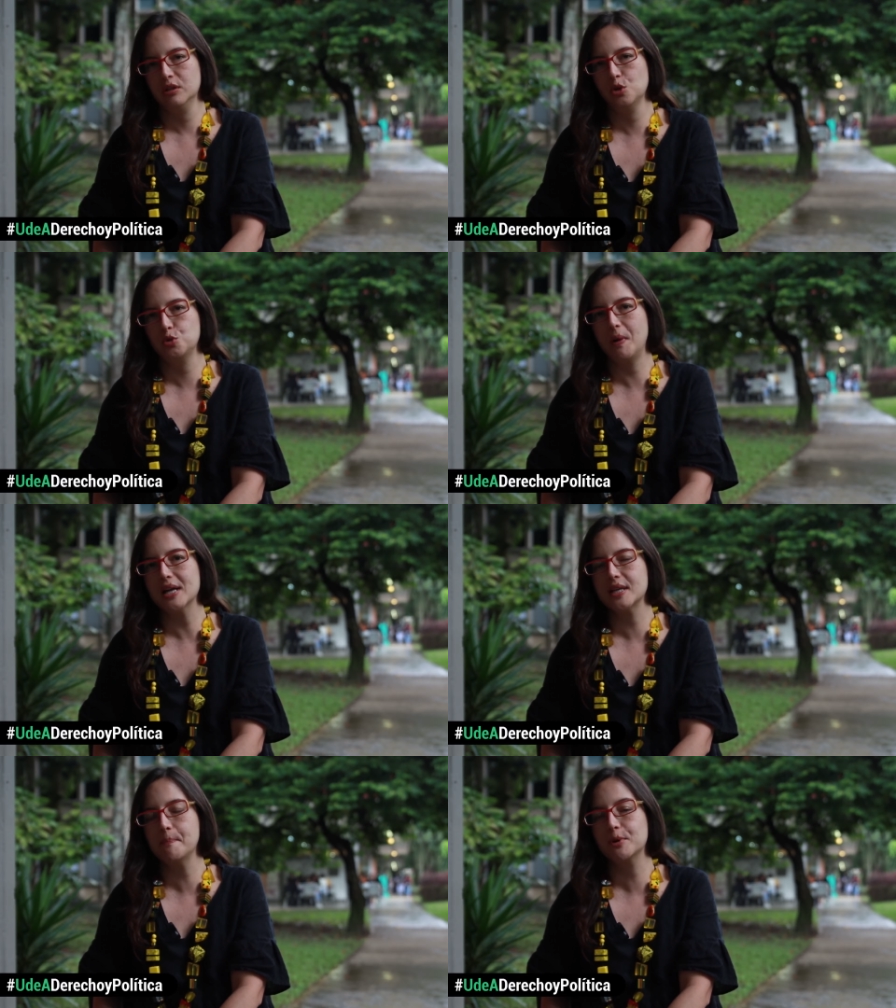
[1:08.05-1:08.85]
nos
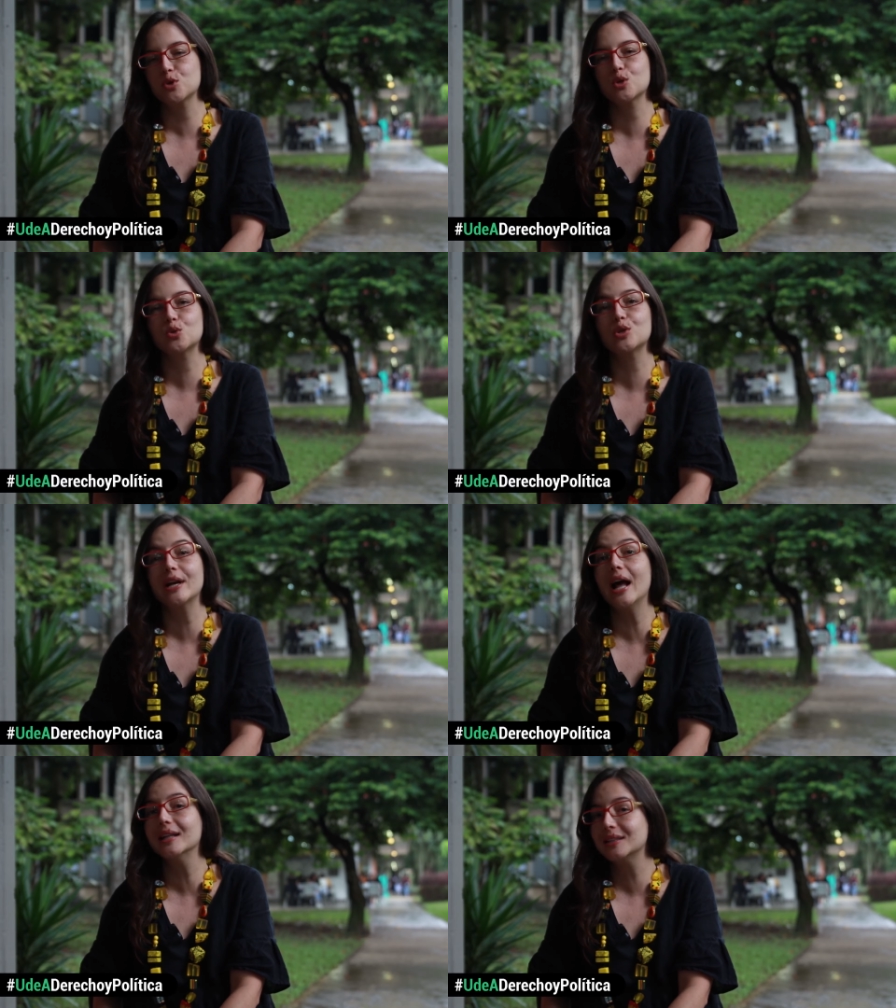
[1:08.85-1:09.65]
pasa en procesos
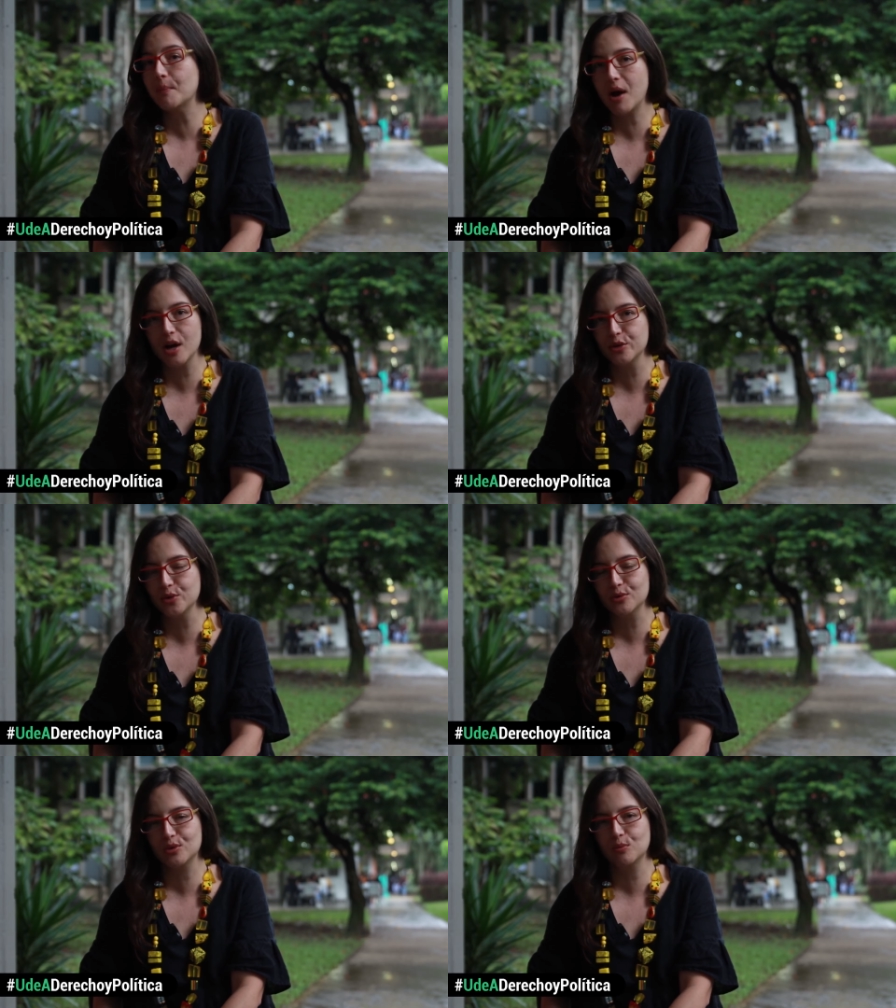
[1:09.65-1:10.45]
de gran
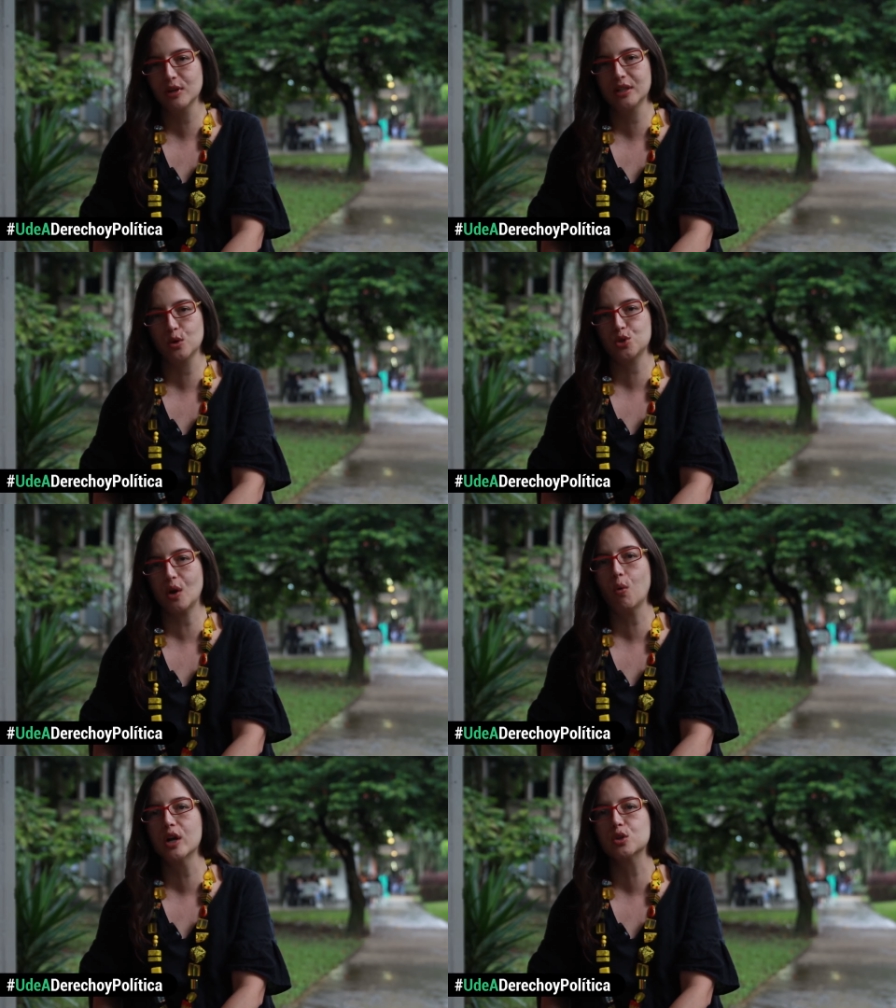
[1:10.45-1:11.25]
tamaño, como el de los
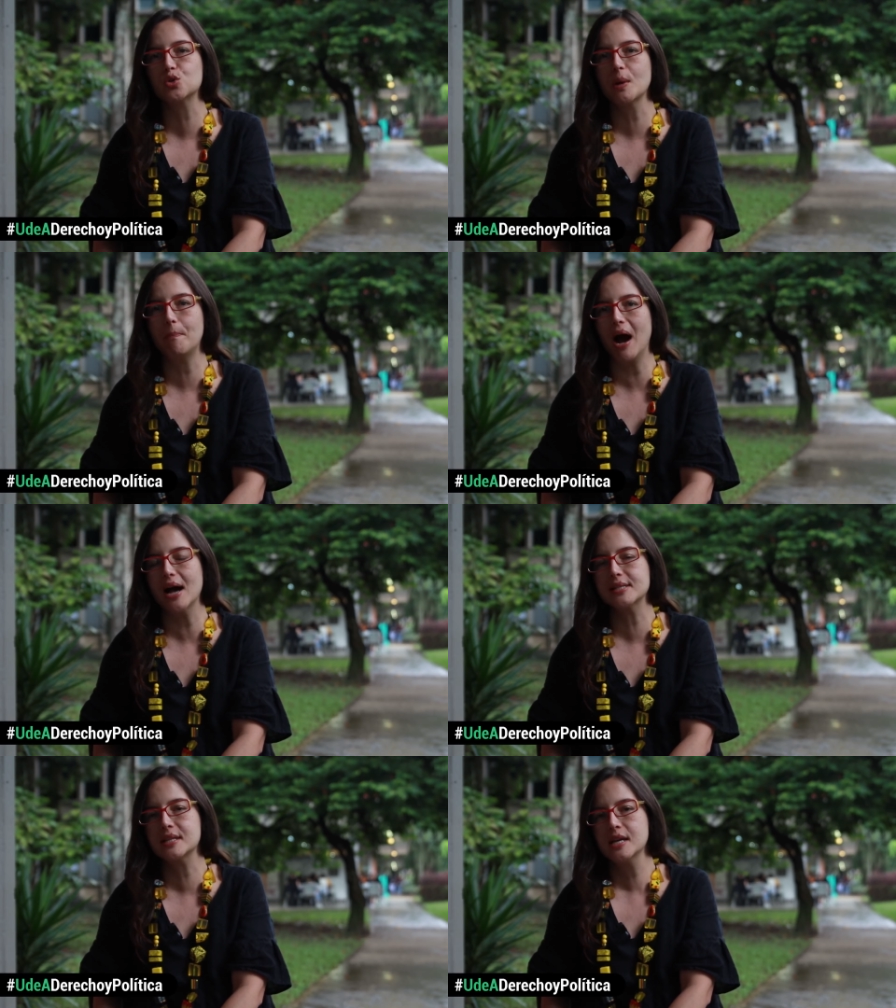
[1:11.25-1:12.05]
acuerdos de
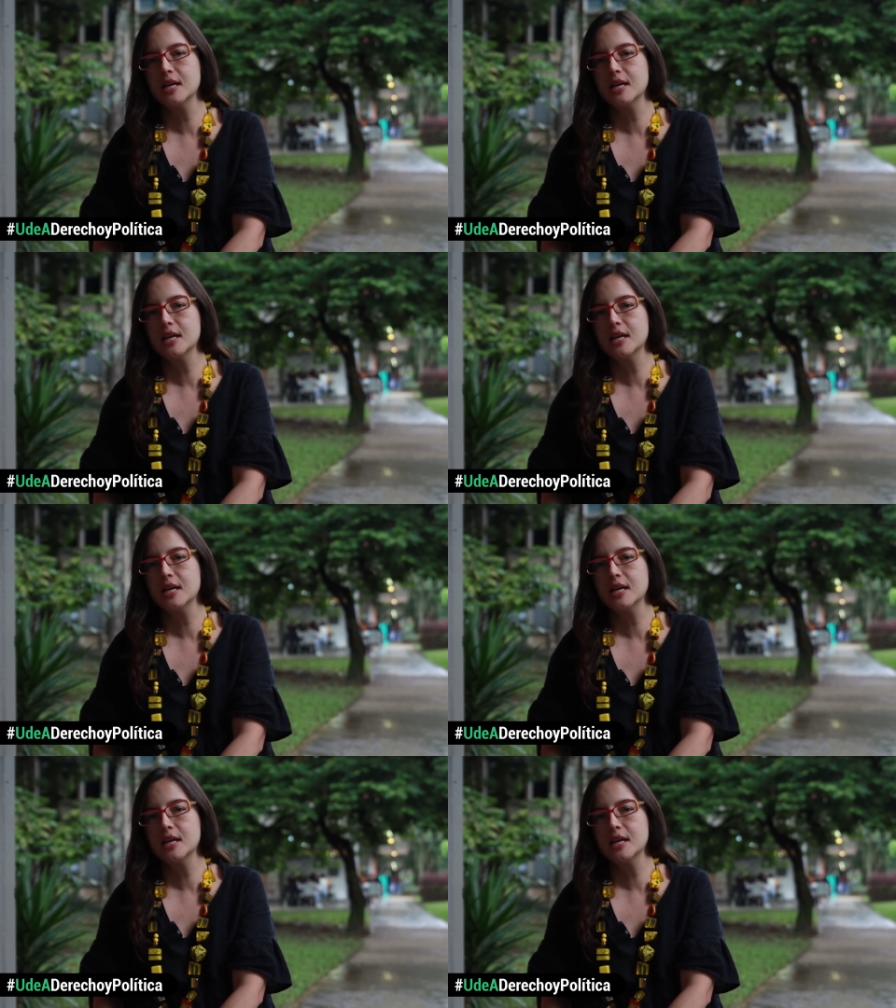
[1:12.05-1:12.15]
paz,